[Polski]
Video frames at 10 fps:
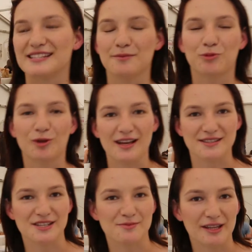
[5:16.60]
Receptura
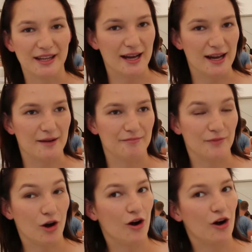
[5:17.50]
jest niezmienna
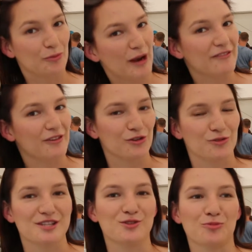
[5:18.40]
od prawie od
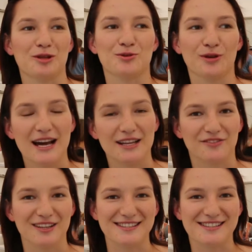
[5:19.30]
25 lat,
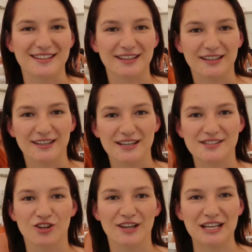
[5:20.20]
więc y, jest
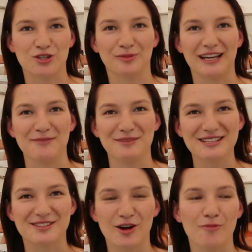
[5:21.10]
trochę naszą
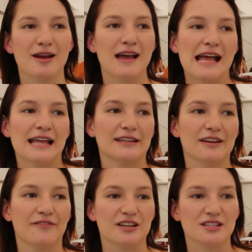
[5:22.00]
tajemnicą.
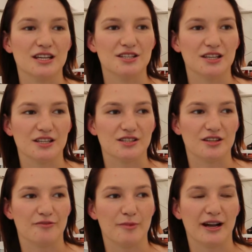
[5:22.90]
Najważniejsze jest,
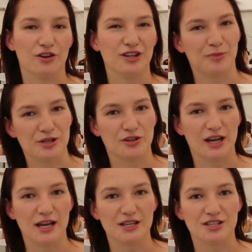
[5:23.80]
że w makaronie
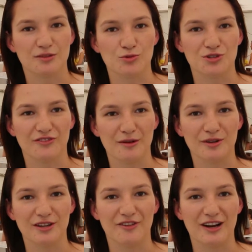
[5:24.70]
pięciojajecznym
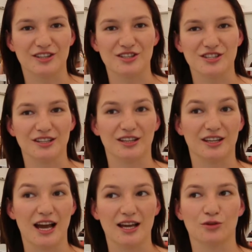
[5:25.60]
używamy faktycznie tych
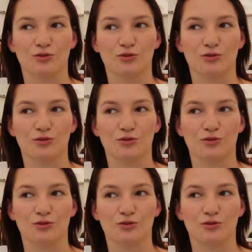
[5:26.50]
jajek,